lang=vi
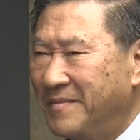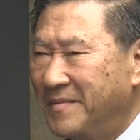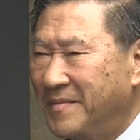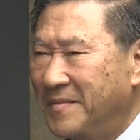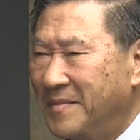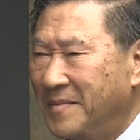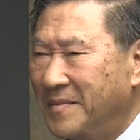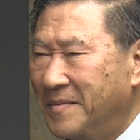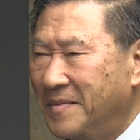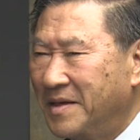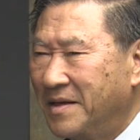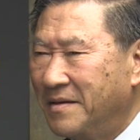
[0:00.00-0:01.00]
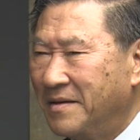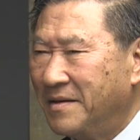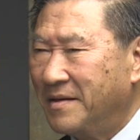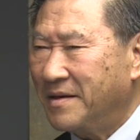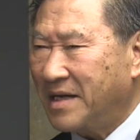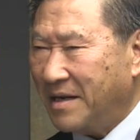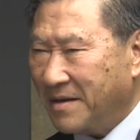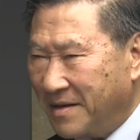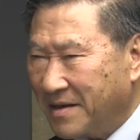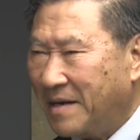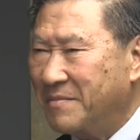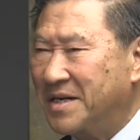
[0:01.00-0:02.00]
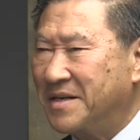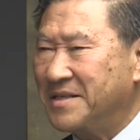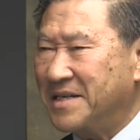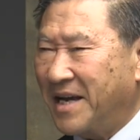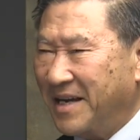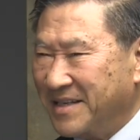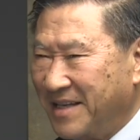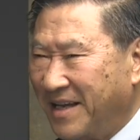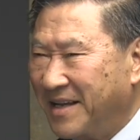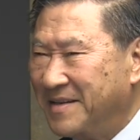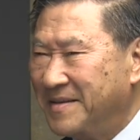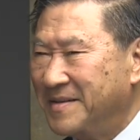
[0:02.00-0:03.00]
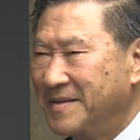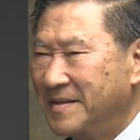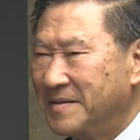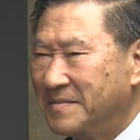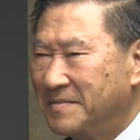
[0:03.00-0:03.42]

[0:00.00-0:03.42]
và ở ngay hoa thịnh đốn Cảm ơn à, à, mong